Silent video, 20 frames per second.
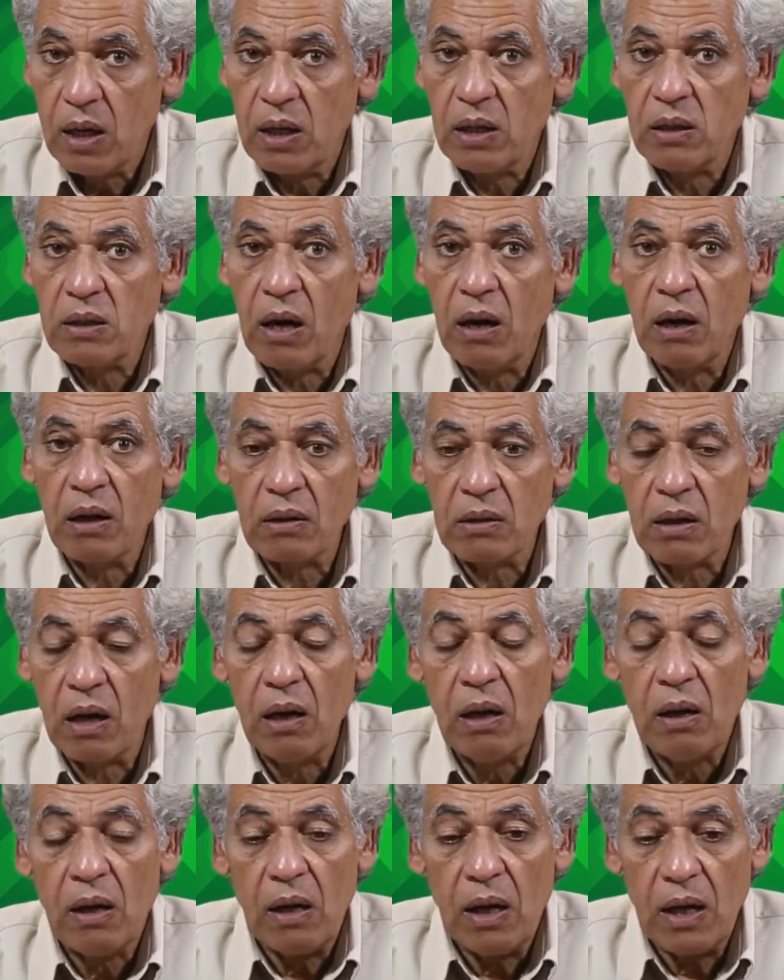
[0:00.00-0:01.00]

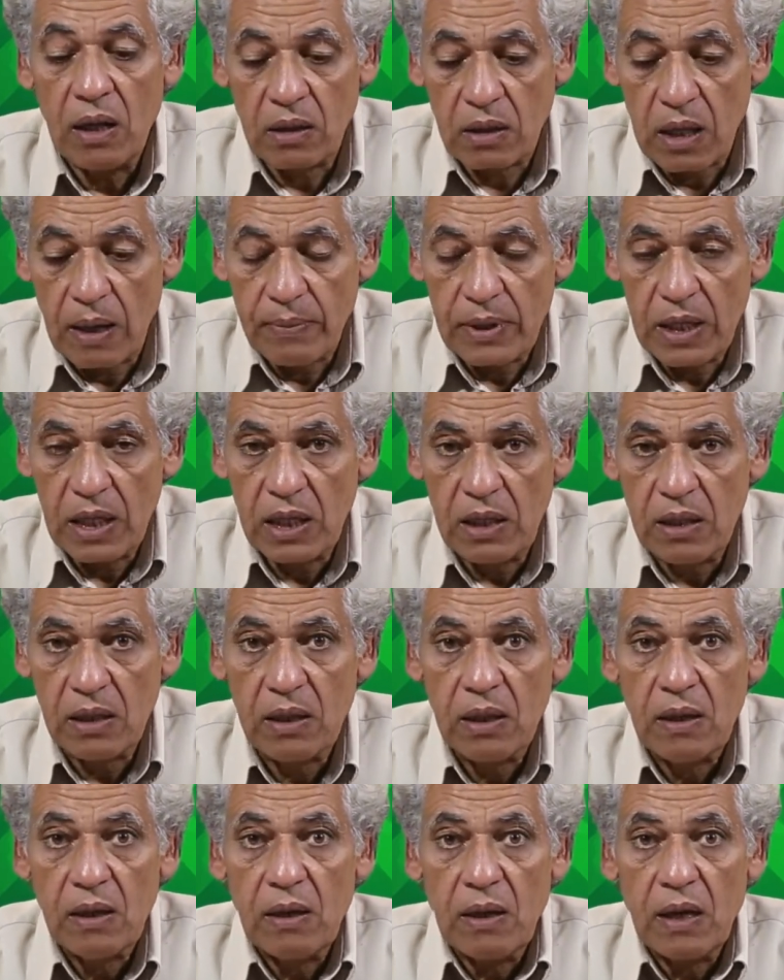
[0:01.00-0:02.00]
النهارده التمرين
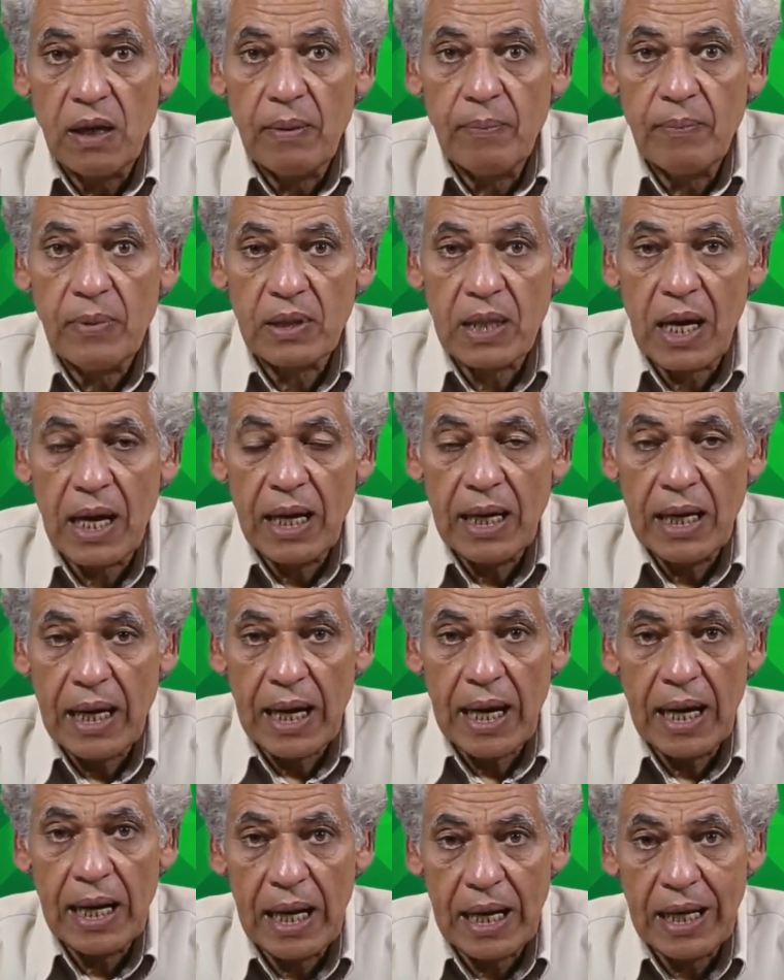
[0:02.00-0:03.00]
بتاع
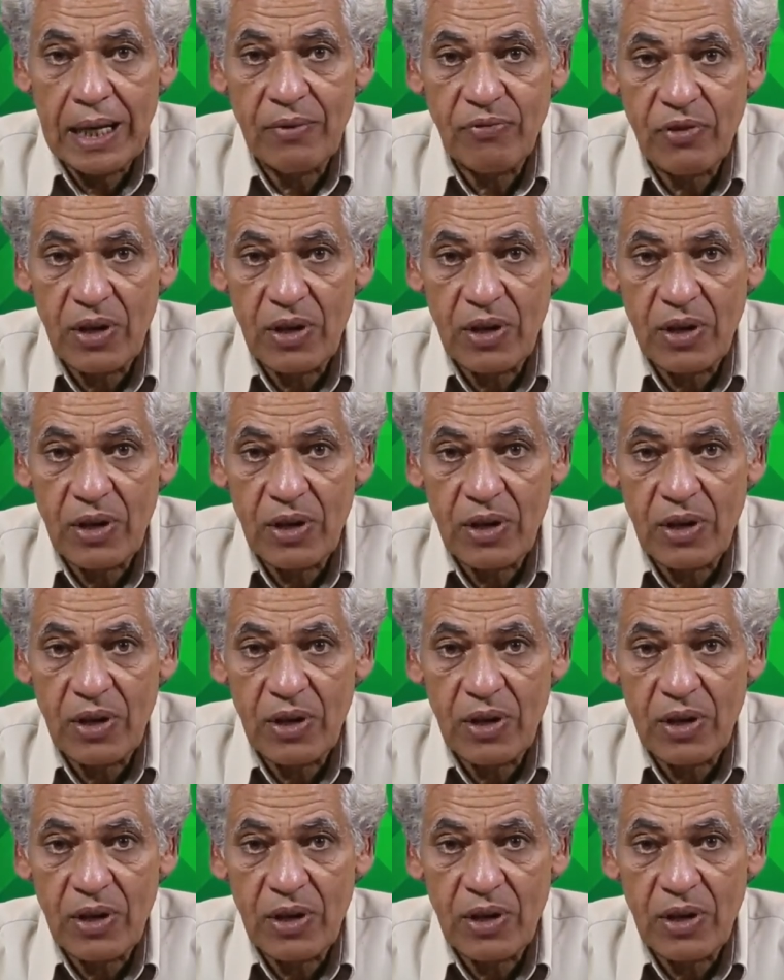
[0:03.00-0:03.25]
الحلقه اللي